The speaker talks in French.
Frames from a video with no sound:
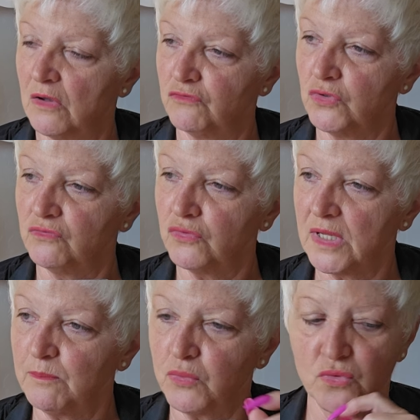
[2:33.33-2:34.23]
Vous ne
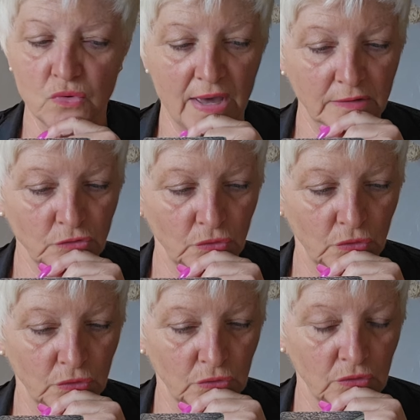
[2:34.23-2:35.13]
voulez plus être
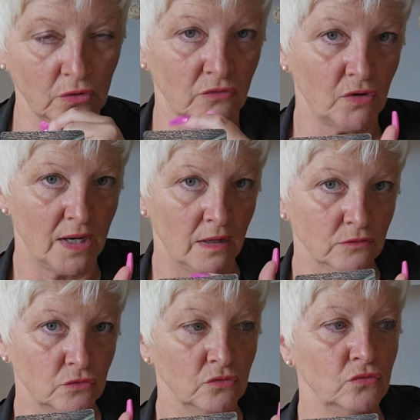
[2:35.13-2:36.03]
euh, voilà,
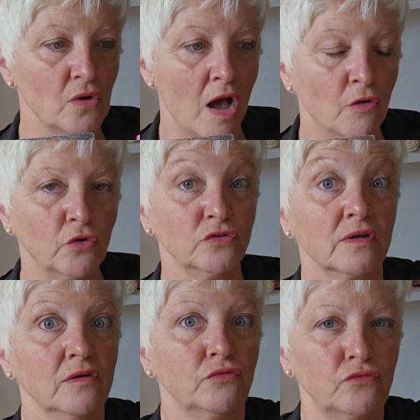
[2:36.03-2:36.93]
tenu en
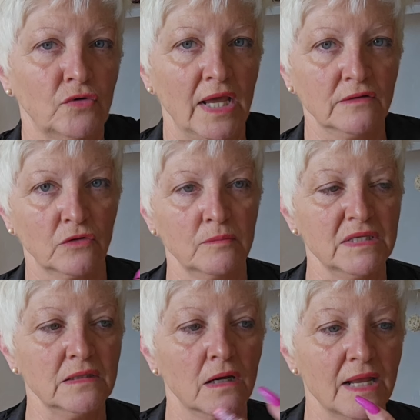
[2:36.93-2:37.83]
retrait, vous voulez être
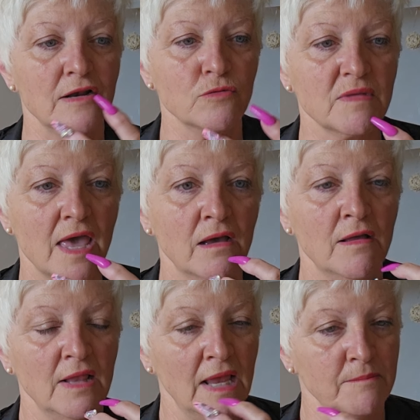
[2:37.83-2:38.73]
mis dans la lumière,
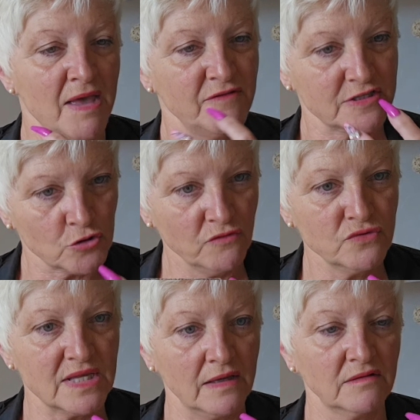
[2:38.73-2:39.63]
mais avec ce que
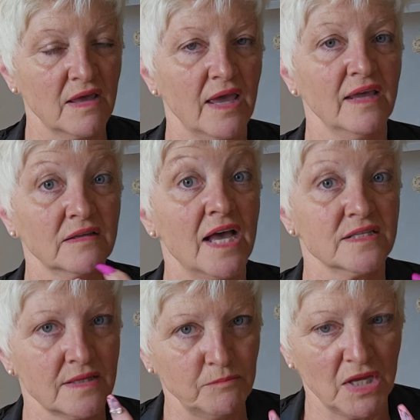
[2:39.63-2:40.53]
vous êtes, être
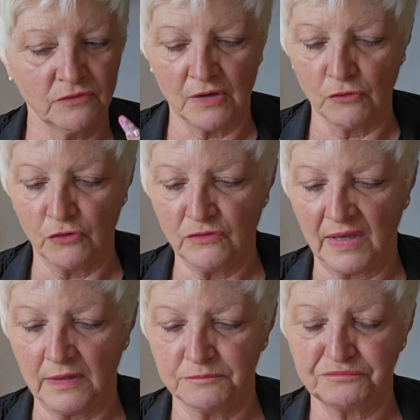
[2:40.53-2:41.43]
accepté en tant que tel.